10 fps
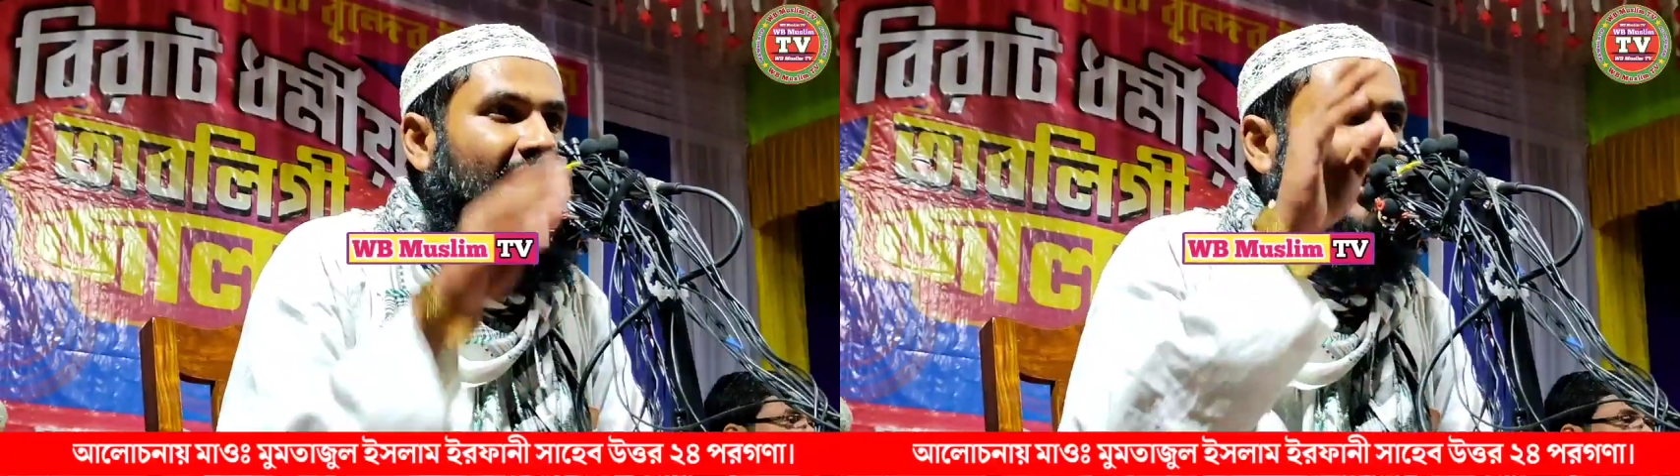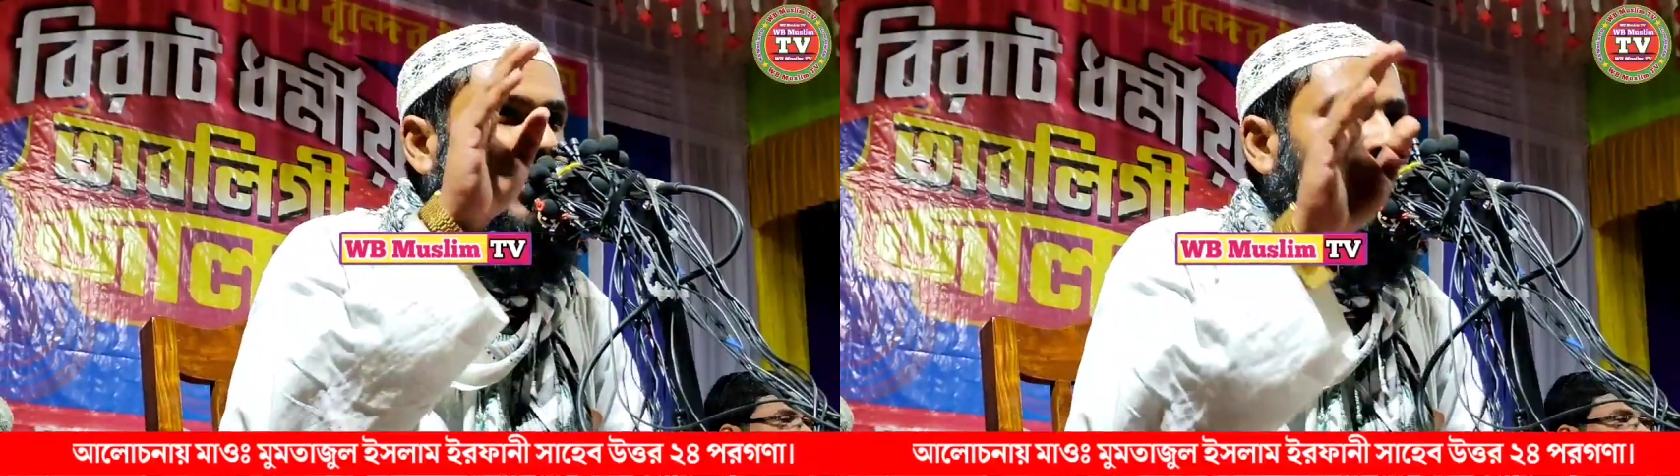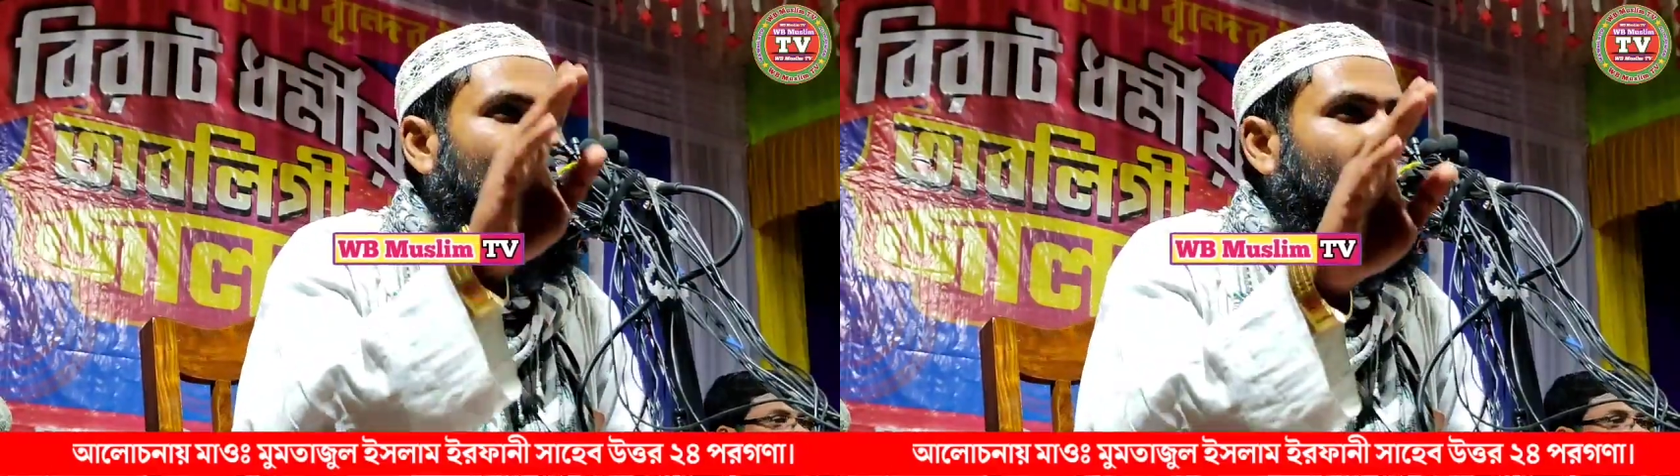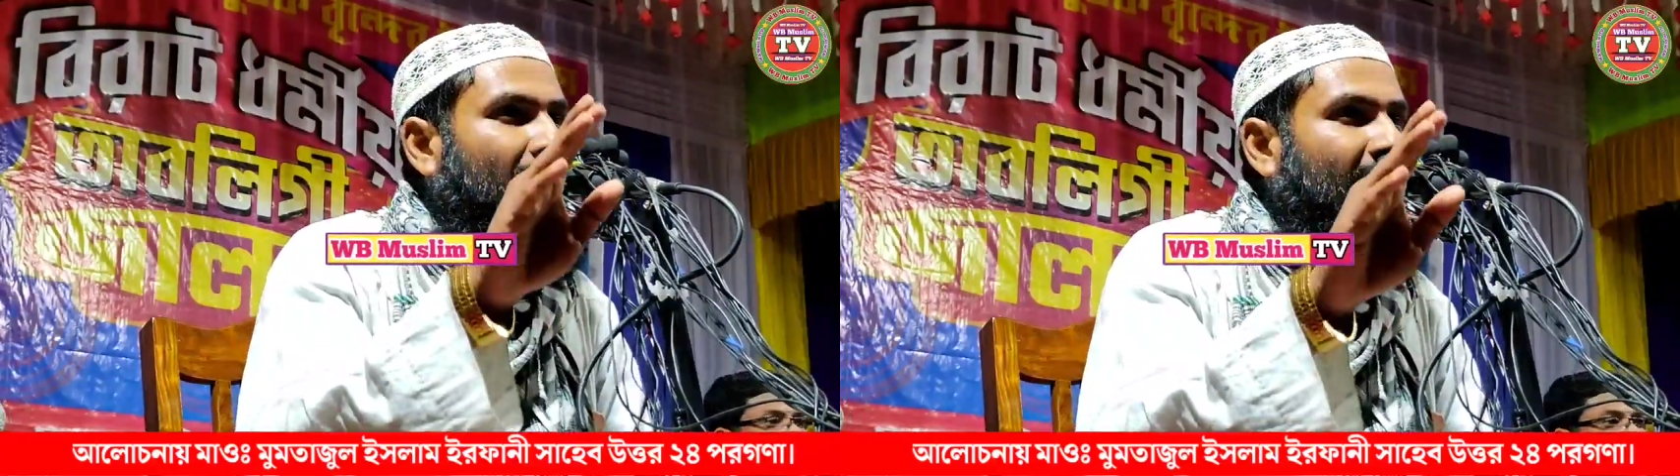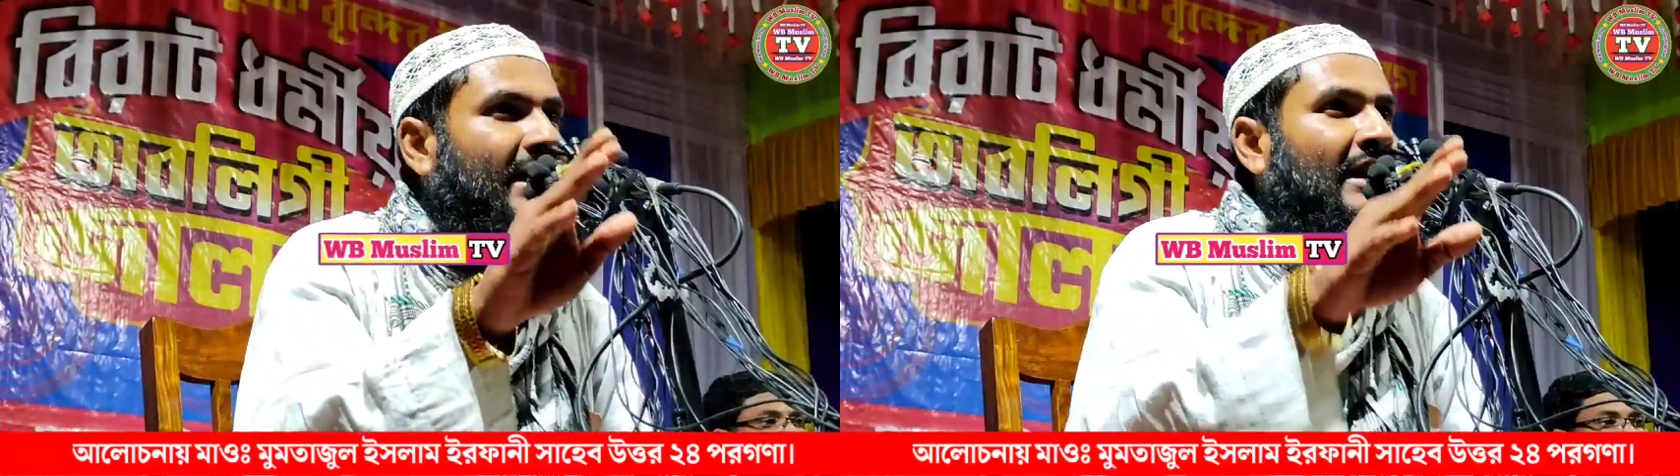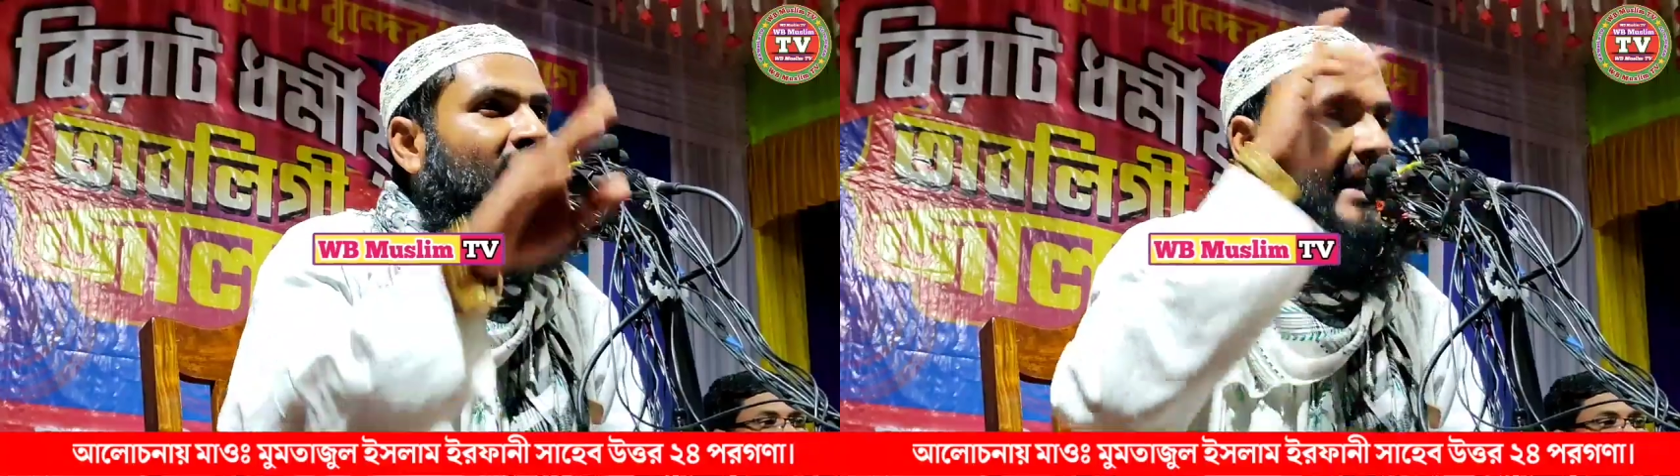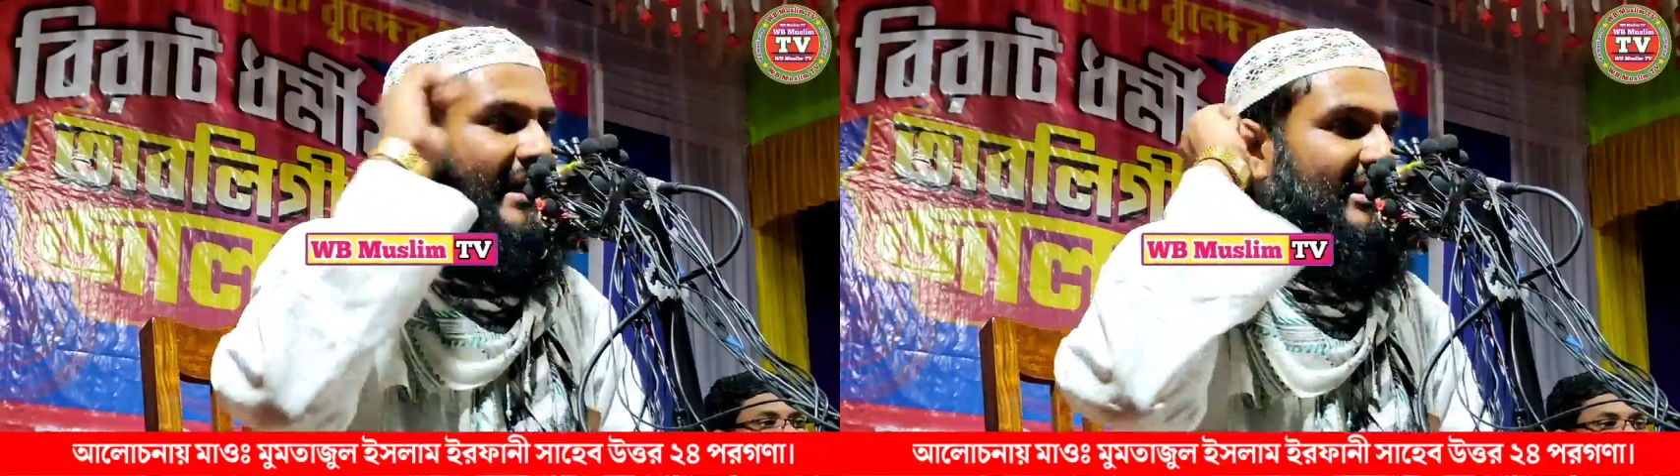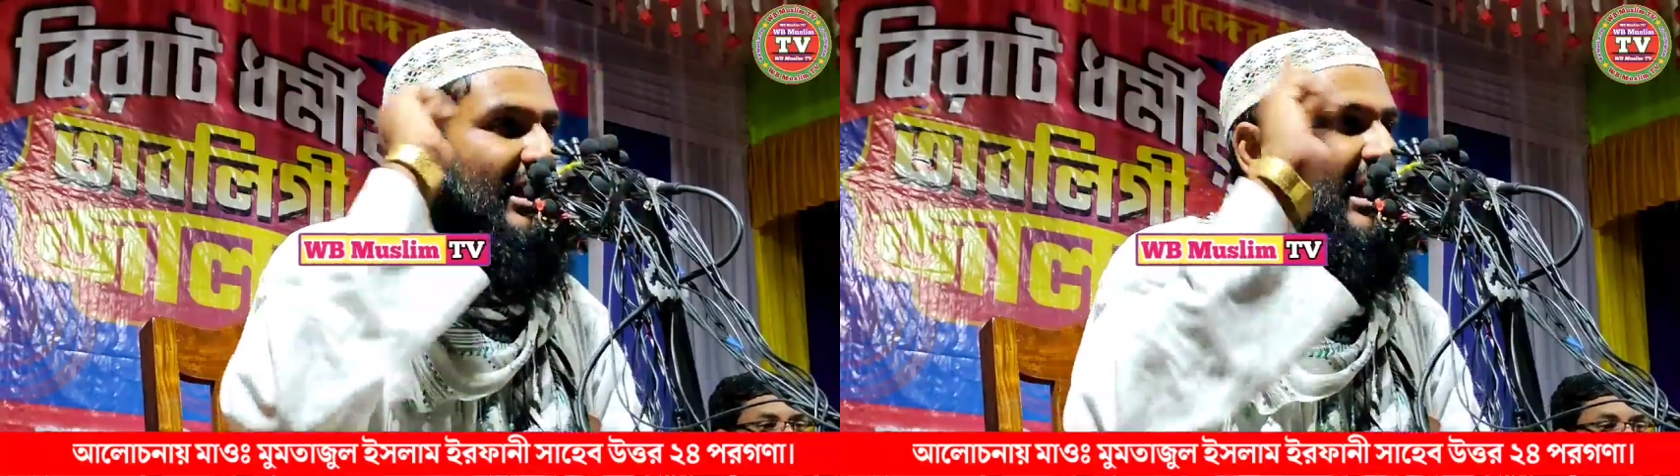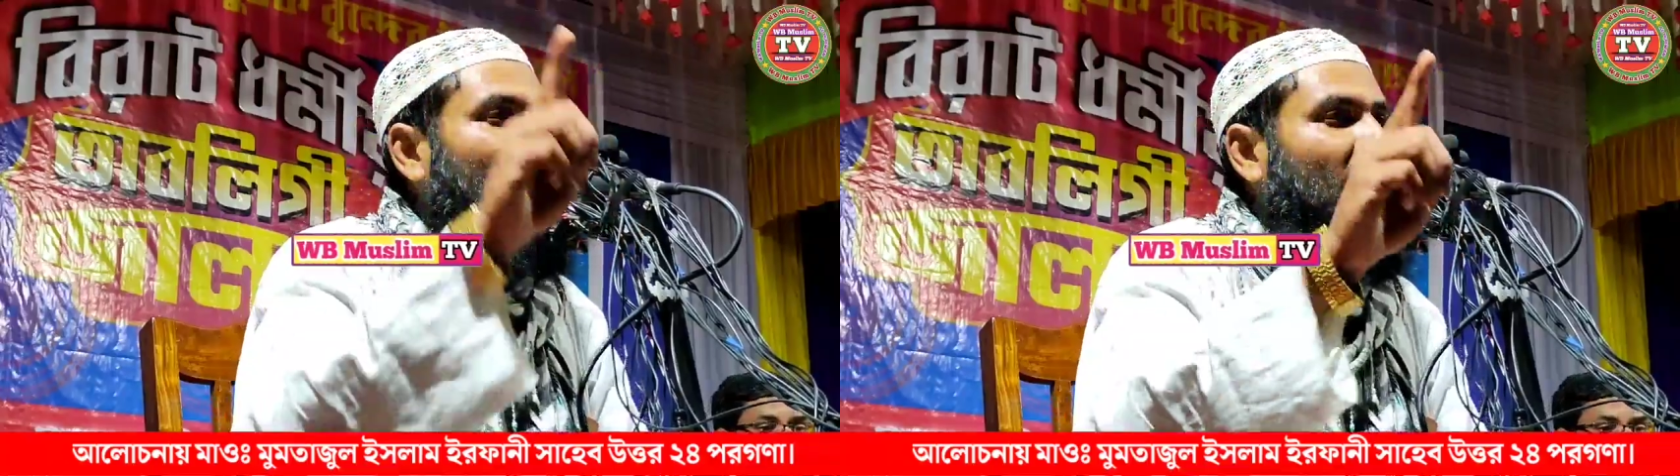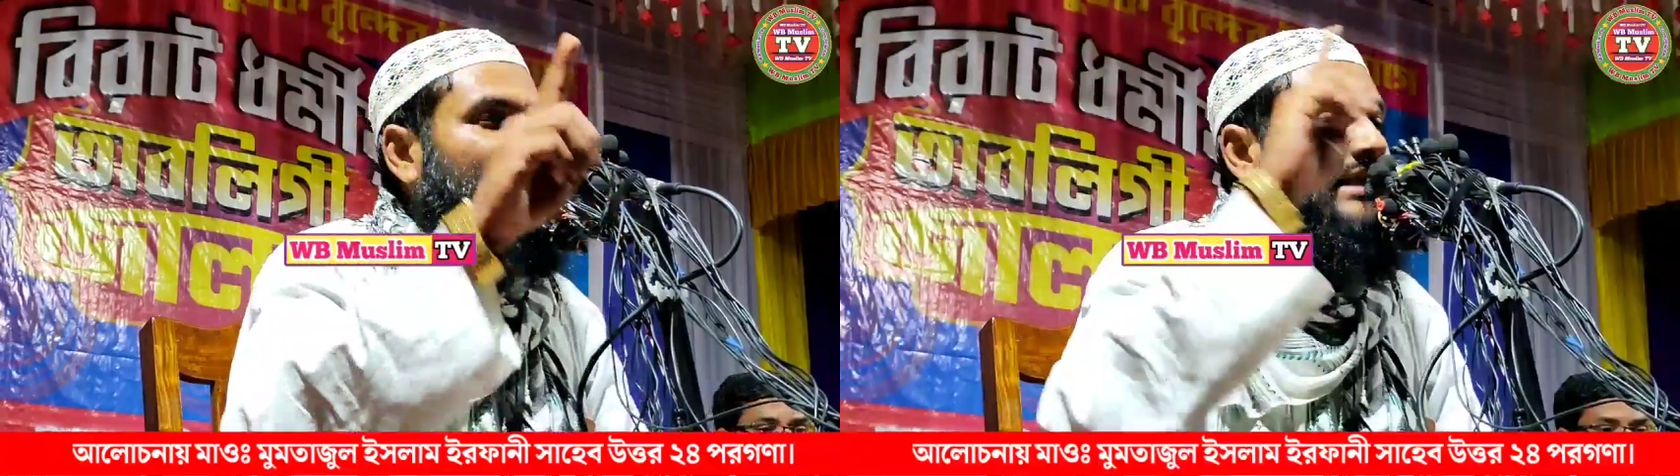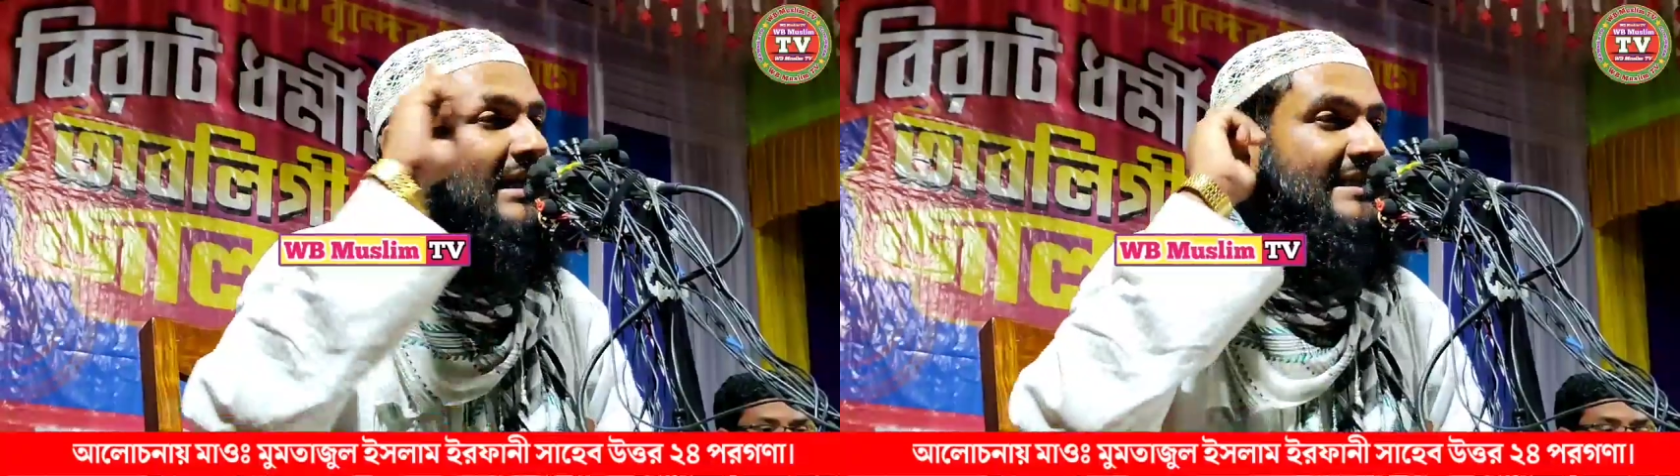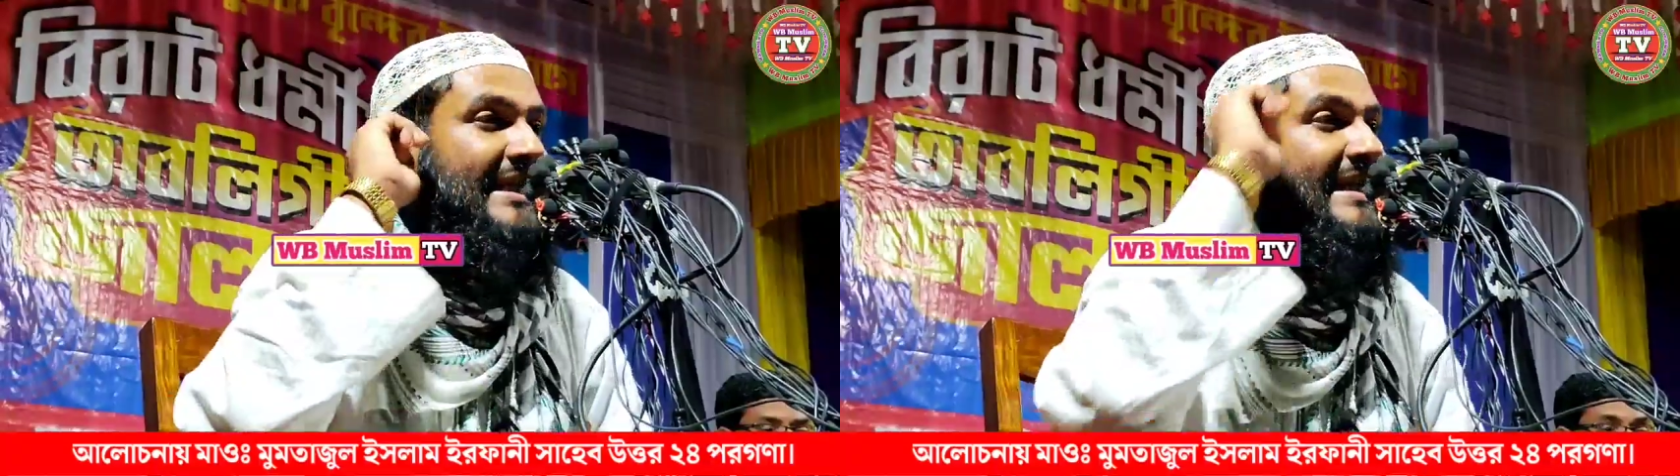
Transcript: এই রকম ভাবে তার তেলাওয়াতটা